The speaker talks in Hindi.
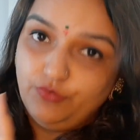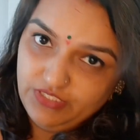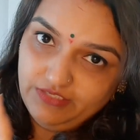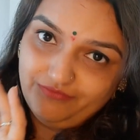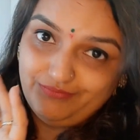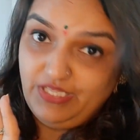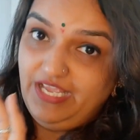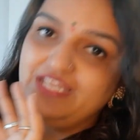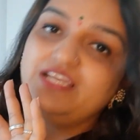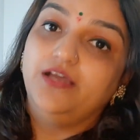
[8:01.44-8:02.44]
थोड़ी
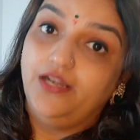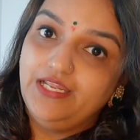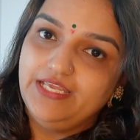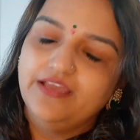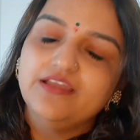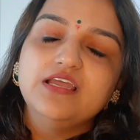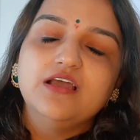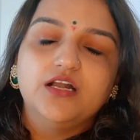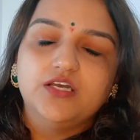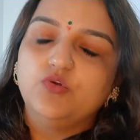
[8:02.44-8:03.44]
तैयारी कर ली है
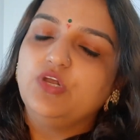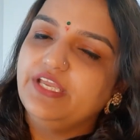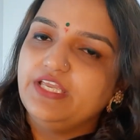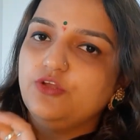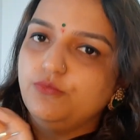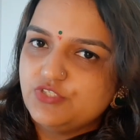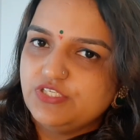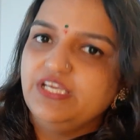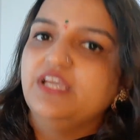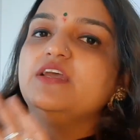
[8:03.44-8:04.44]
अगर वो कहेगी तो हम
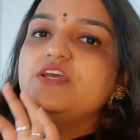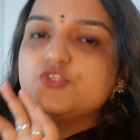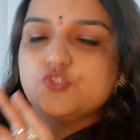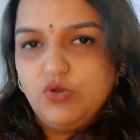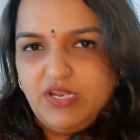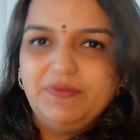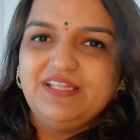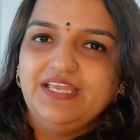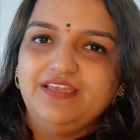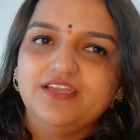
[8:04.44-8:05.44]
उसे सोने भी
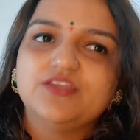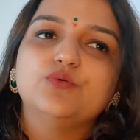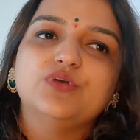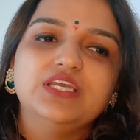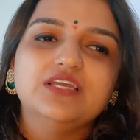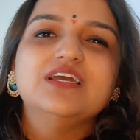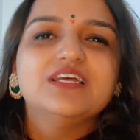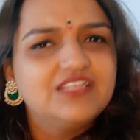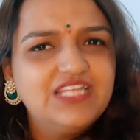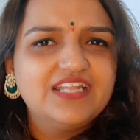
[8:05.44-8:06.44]
देंगे क्योंकि
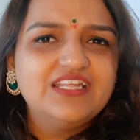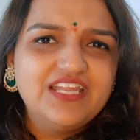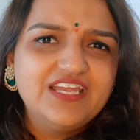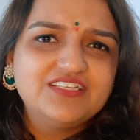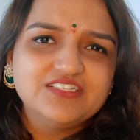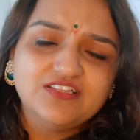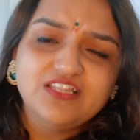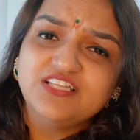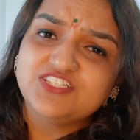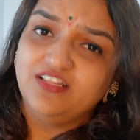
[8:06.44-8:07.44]
धीरे धीरे ये
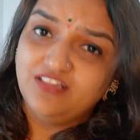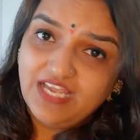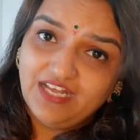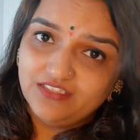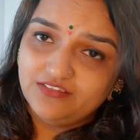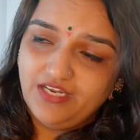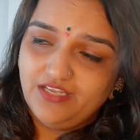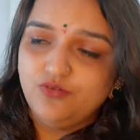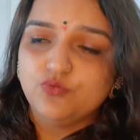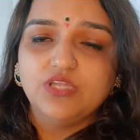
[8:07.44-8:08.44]
जितनी जल्दी आदत
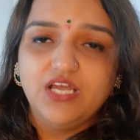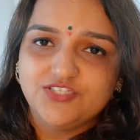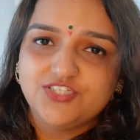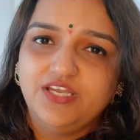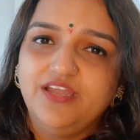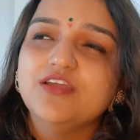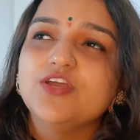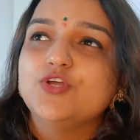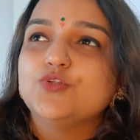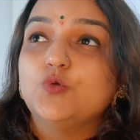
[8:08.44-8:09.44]
रहेगी उतना अच्छा है
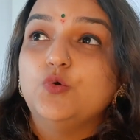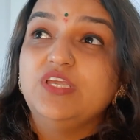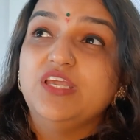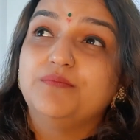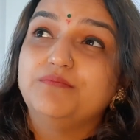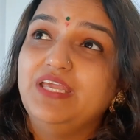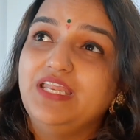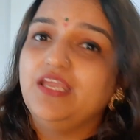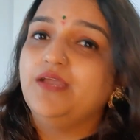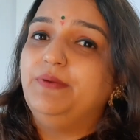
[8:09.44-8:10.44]
तो ये
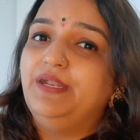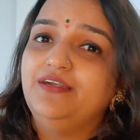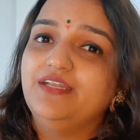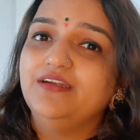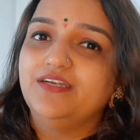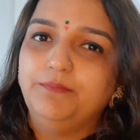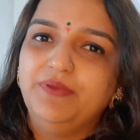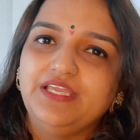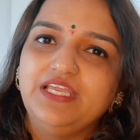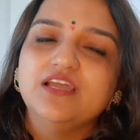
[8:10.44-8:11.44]
मेरी एक पेरेंटिंग टिप
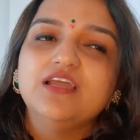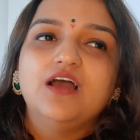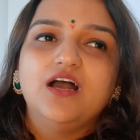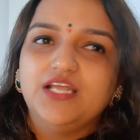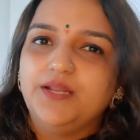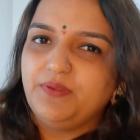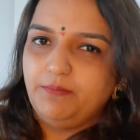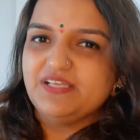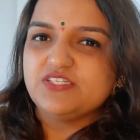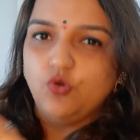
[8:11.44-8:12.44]
है कि अगर आपके
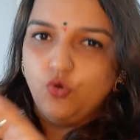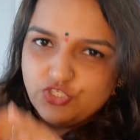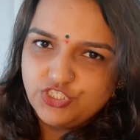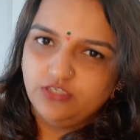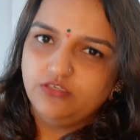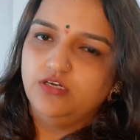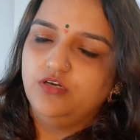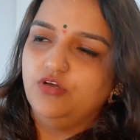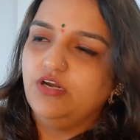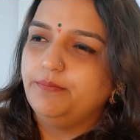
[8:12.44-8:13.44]
पास हो जगह
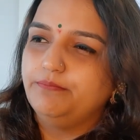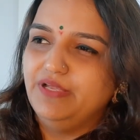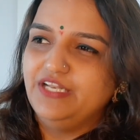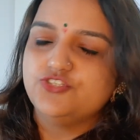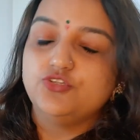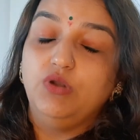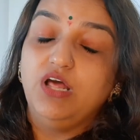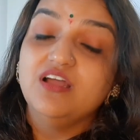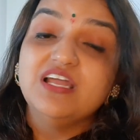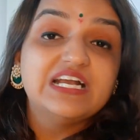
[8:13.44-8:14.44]
और आप मैनेज थोड़ा
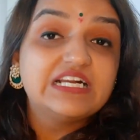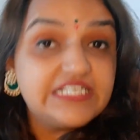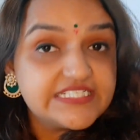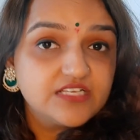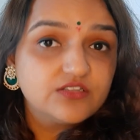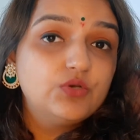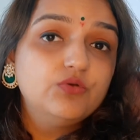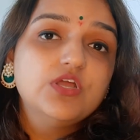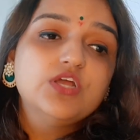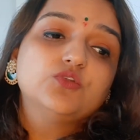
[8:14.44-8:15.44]
कर सकते हो
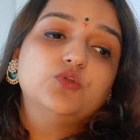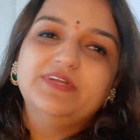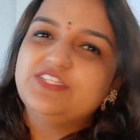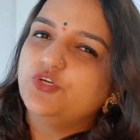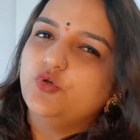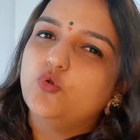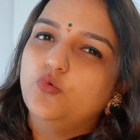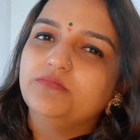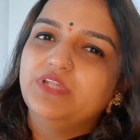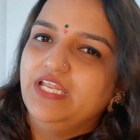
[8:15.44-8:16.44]
तो बच्चे को
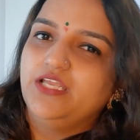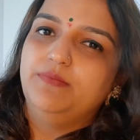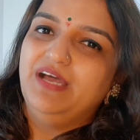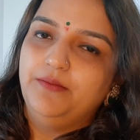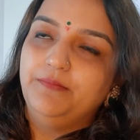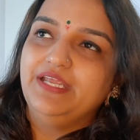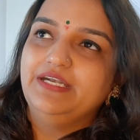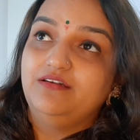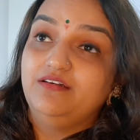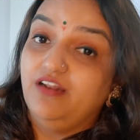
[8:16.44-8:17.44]
रूम देने के बारे में
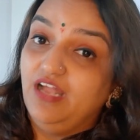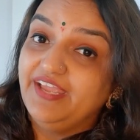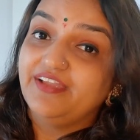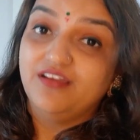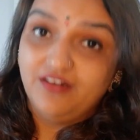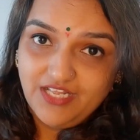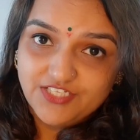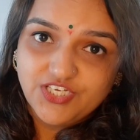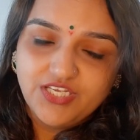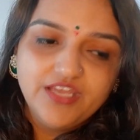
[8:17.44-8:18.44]
ट्राई करना
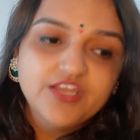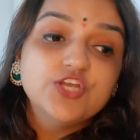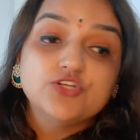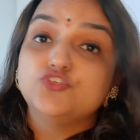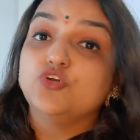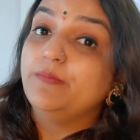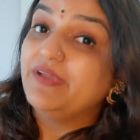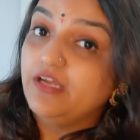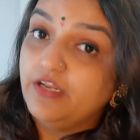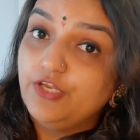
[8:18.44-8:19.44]
चाहिए जो कि मैं
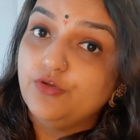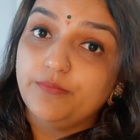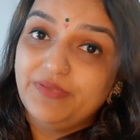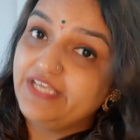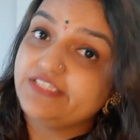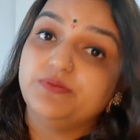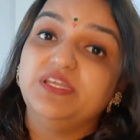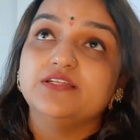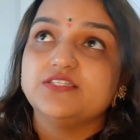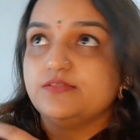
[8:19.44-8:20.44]
कर रही हूँ और मेरा
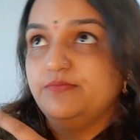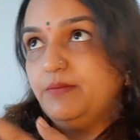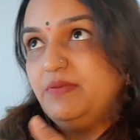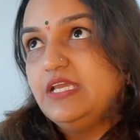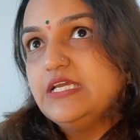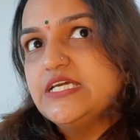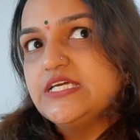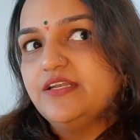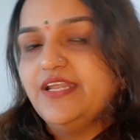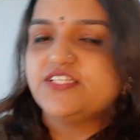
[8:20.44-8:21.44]
एक्सपीरियंस में भी
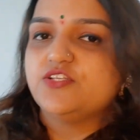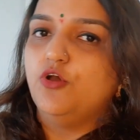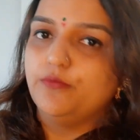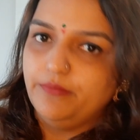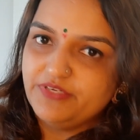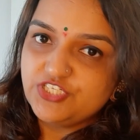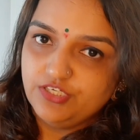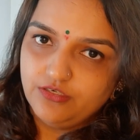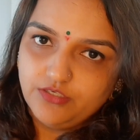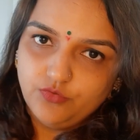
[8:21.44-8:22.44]
नेक्स्ट व्लॉग में मैं
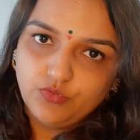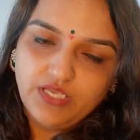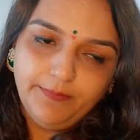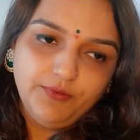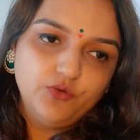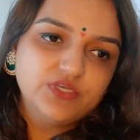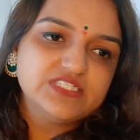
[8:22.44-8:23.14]
शेयर करूँगी आप लोगों के